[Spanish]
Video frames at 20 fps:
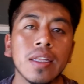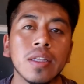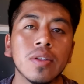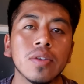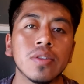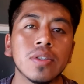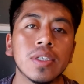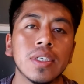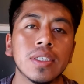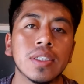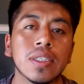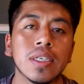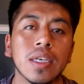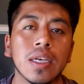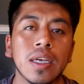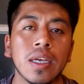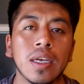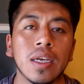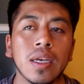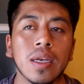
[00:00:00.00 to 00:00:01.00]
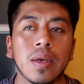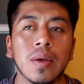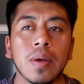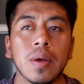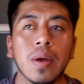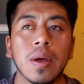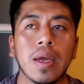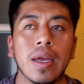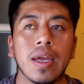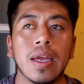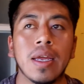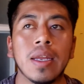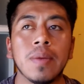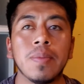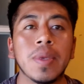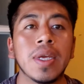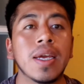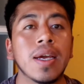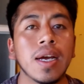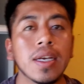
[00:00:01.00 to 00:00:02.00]
Entonces, eh, en
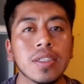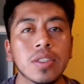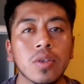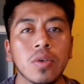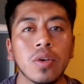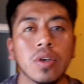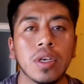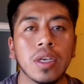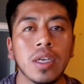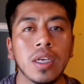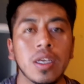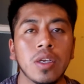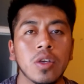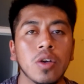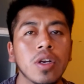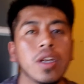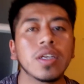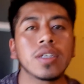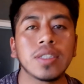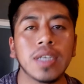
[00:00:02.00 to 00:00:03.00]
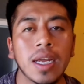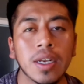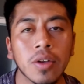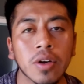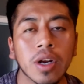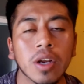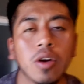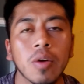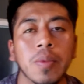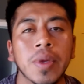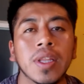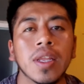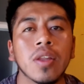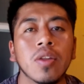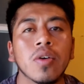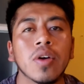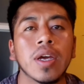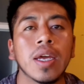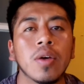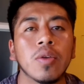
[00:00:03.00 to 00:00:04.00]
mi caso, y yo les ando
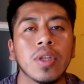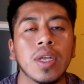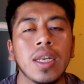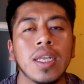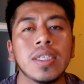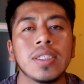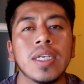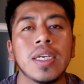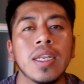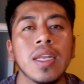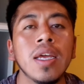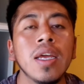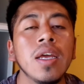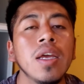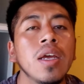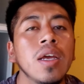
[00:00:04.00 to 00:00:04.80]
recomendando que utilicen